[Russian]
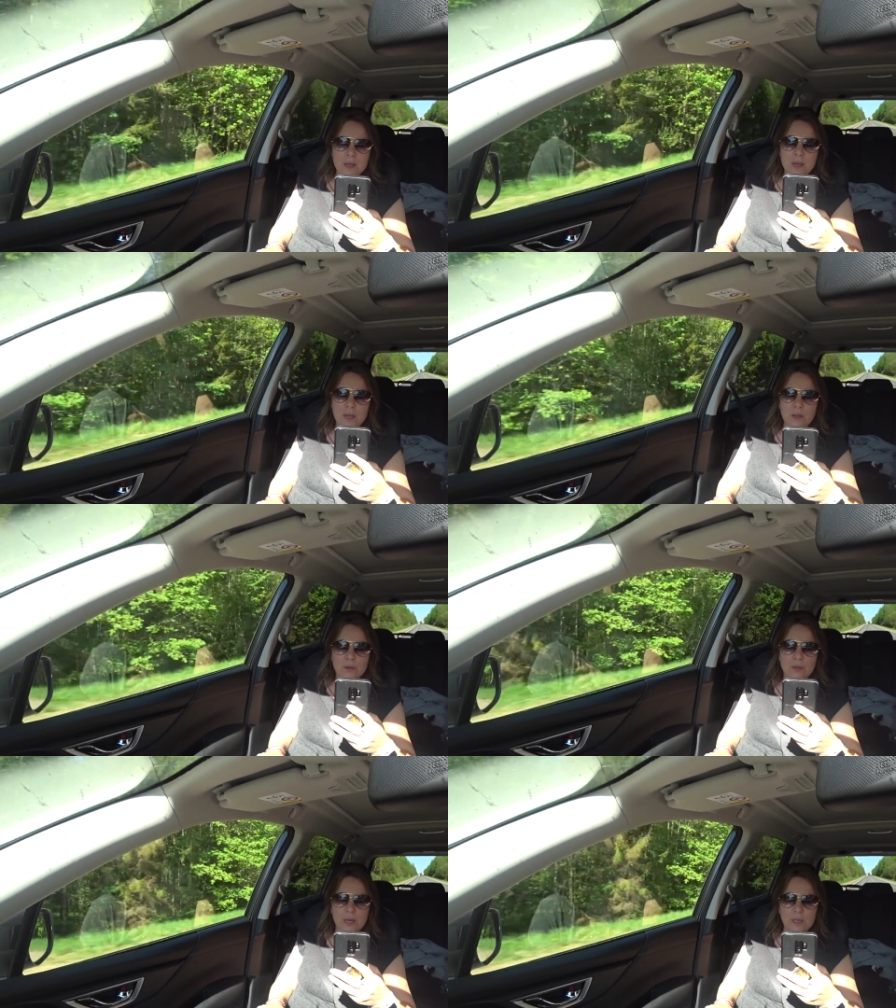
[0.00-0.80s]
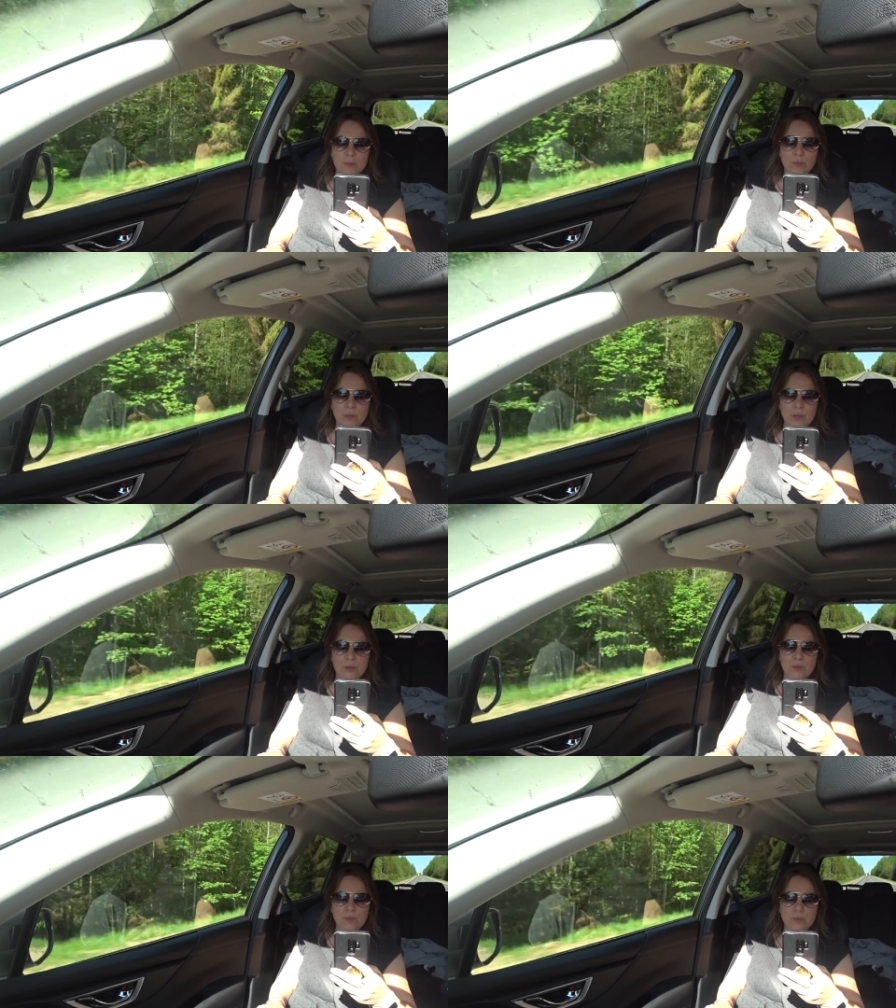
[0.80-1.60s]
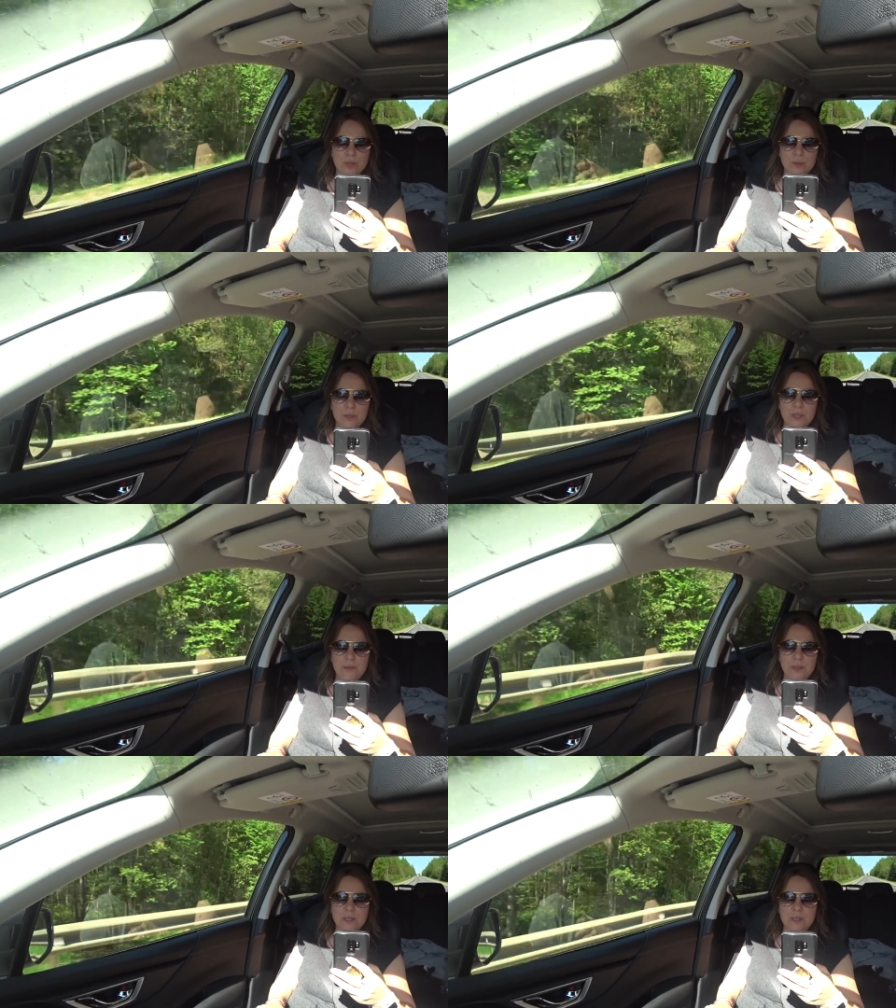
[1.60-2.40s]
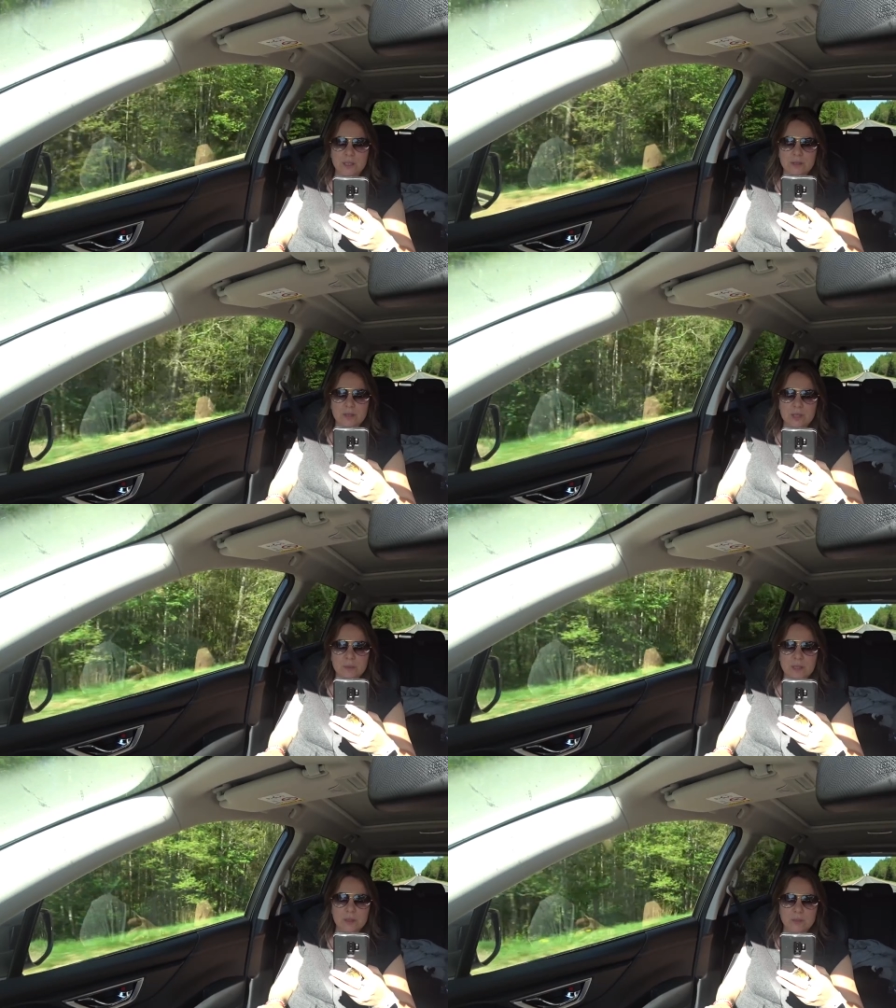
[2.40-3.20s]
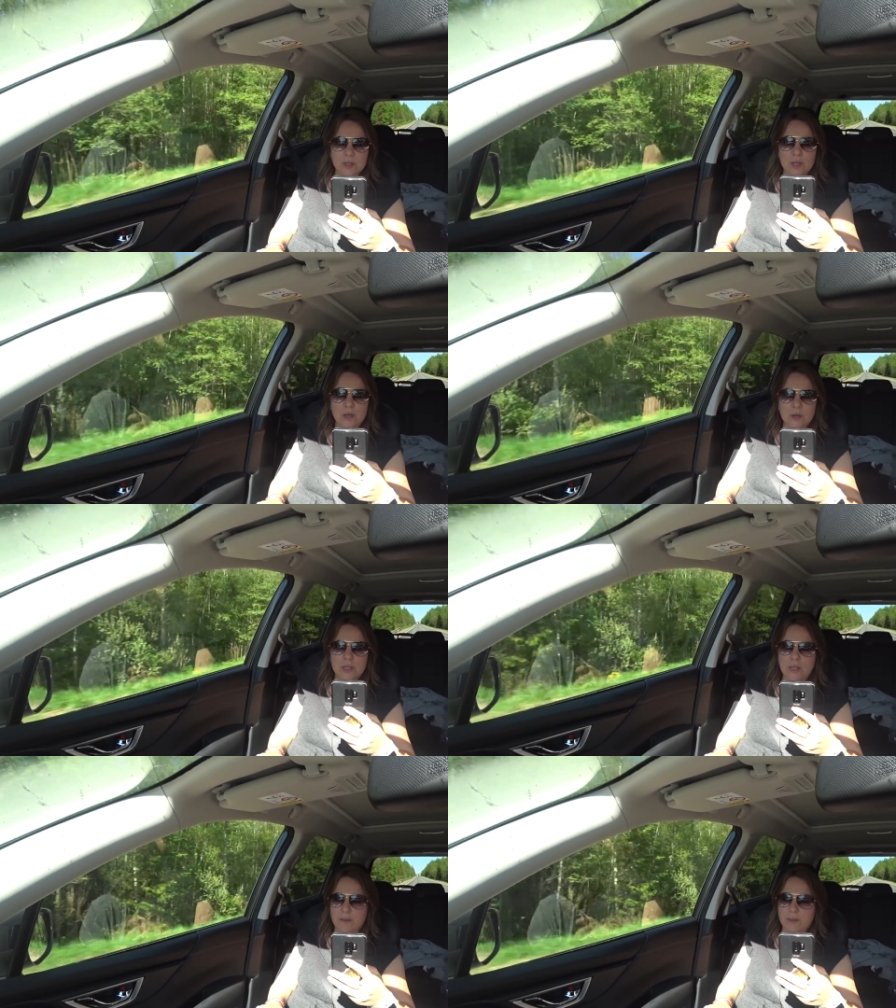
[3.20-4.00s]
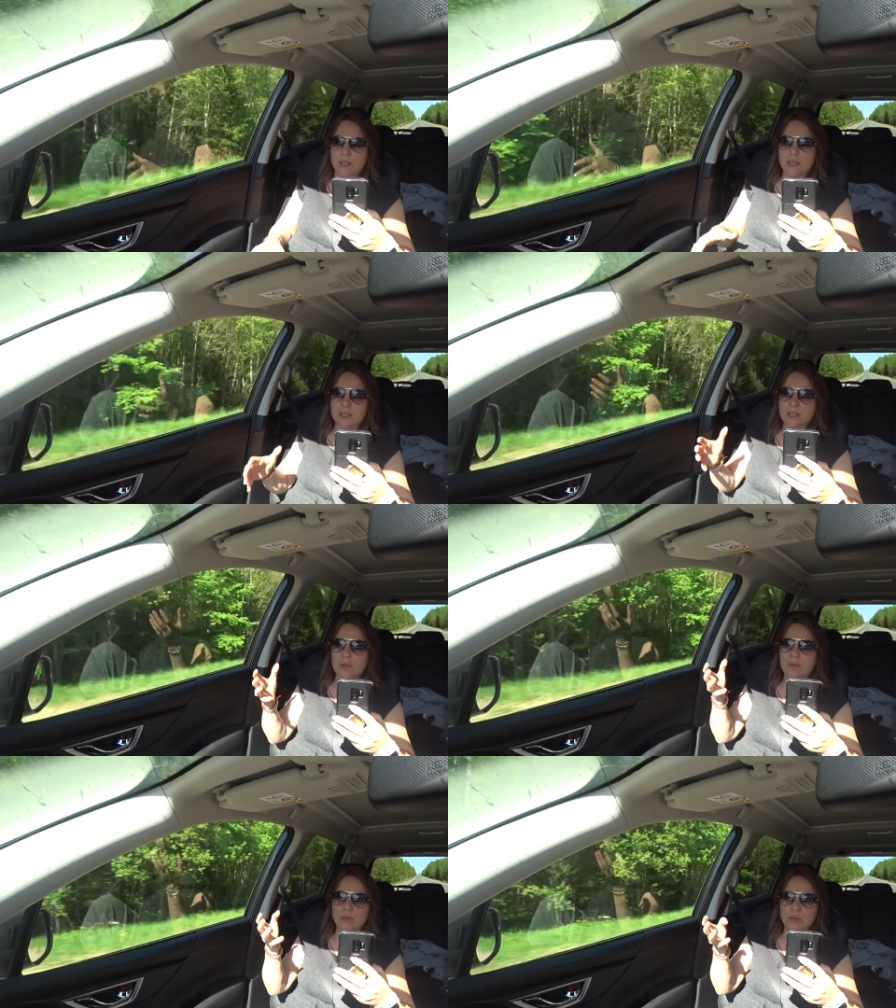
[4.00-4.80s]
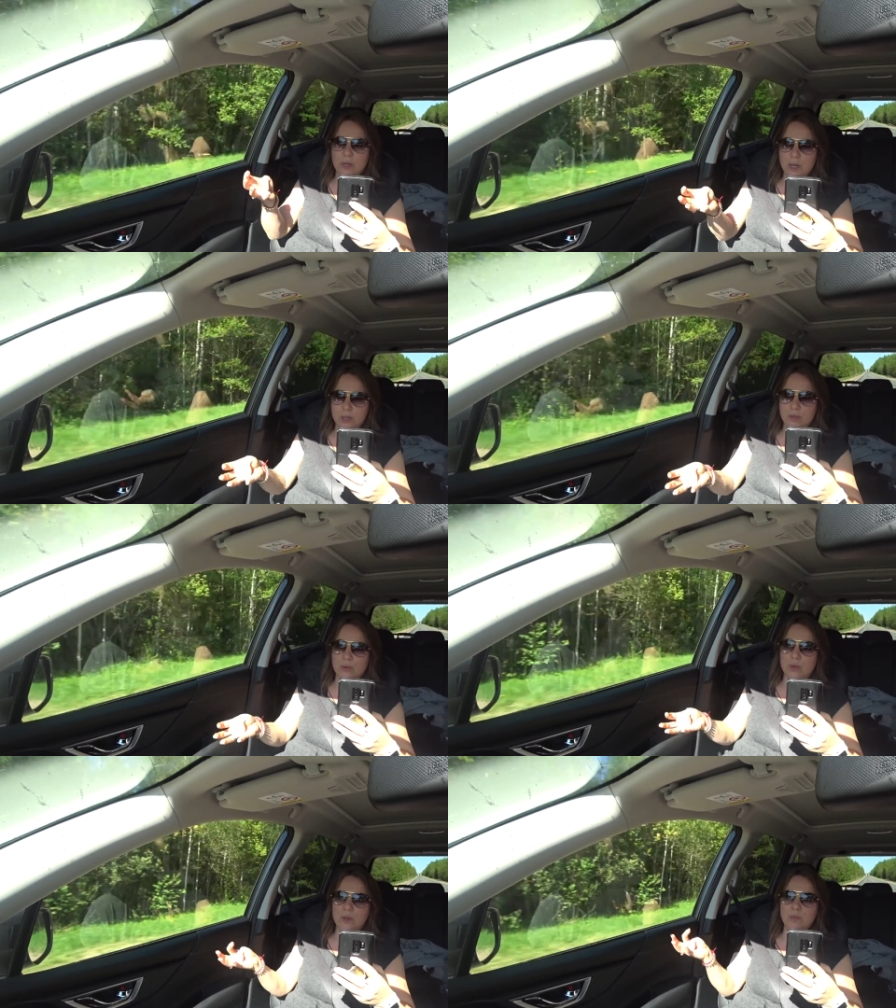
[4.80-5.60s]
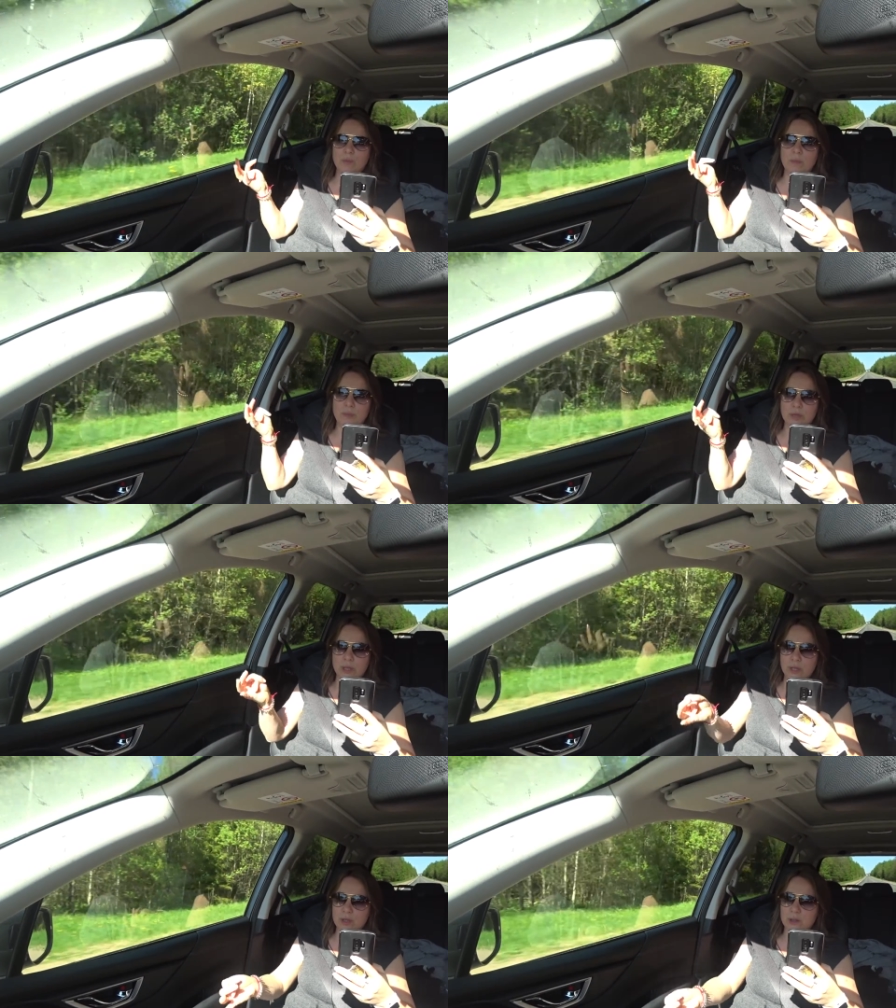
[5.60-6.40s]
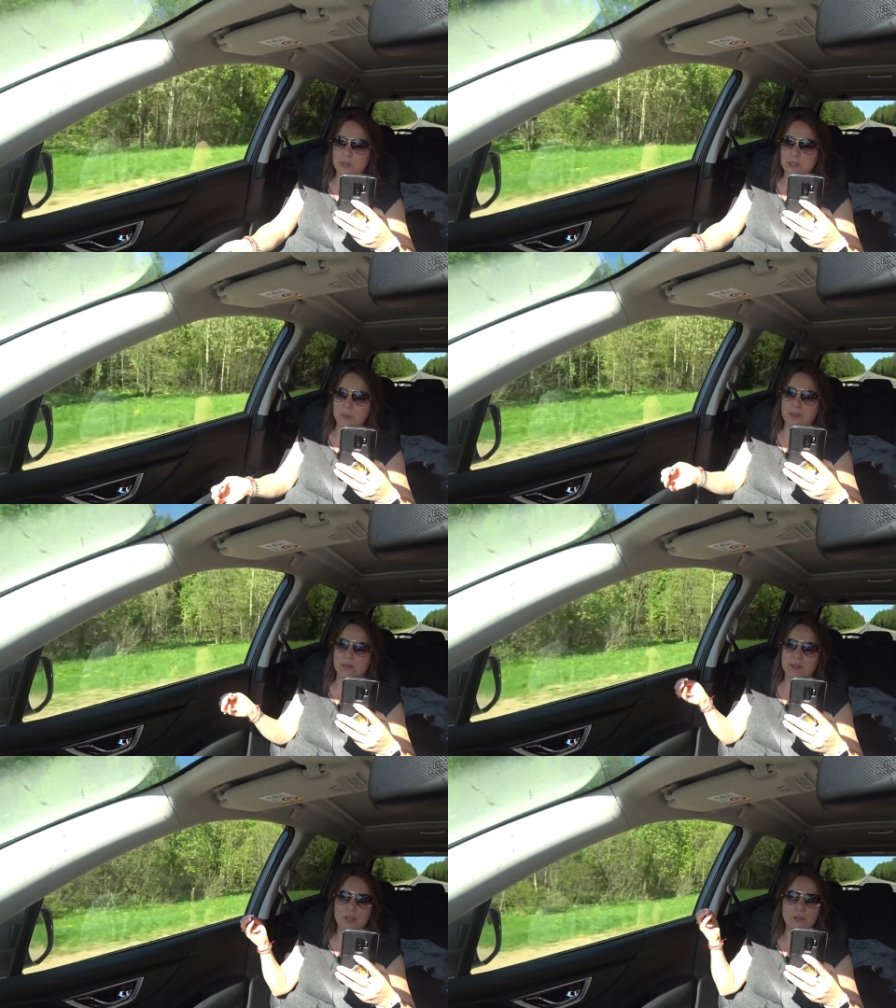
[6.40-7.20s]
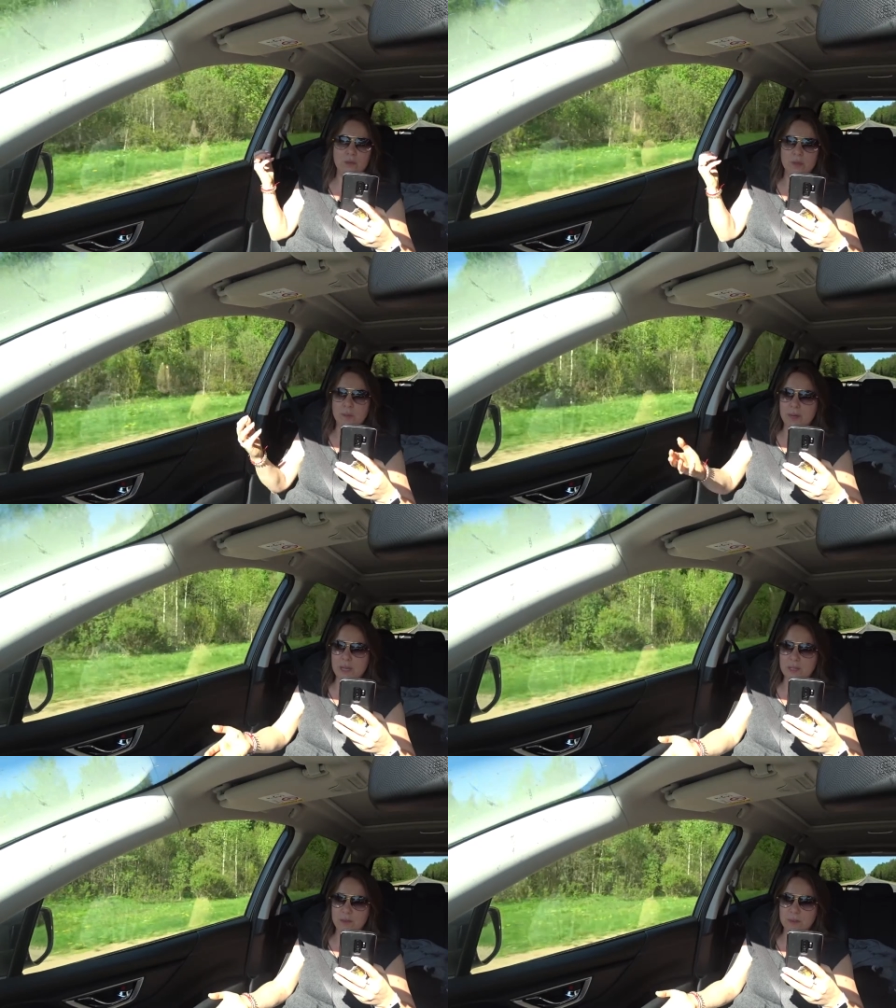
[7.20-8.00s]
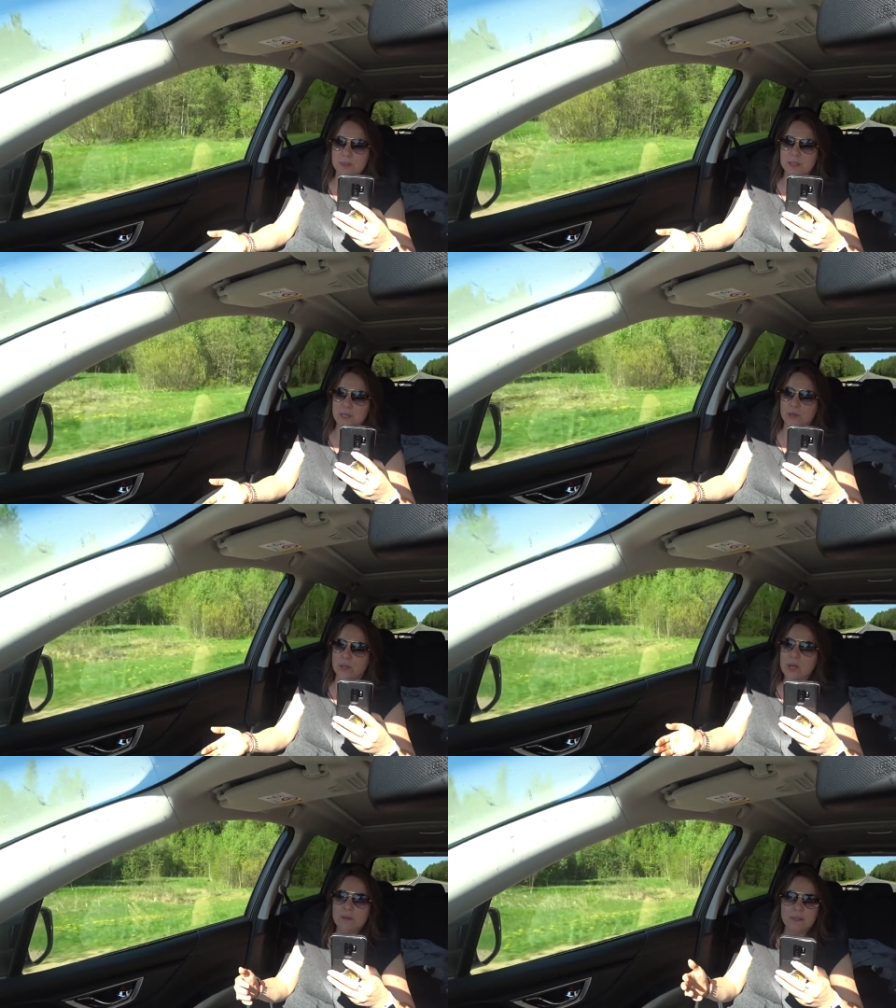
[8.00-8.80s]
не отложит так не будет ли в будущем деревня ассоциироваться с местом, где ее оставят. Если там будет хорошо, не будут бабушки, дедушки воспитывать, ничего неприятного не произойдет.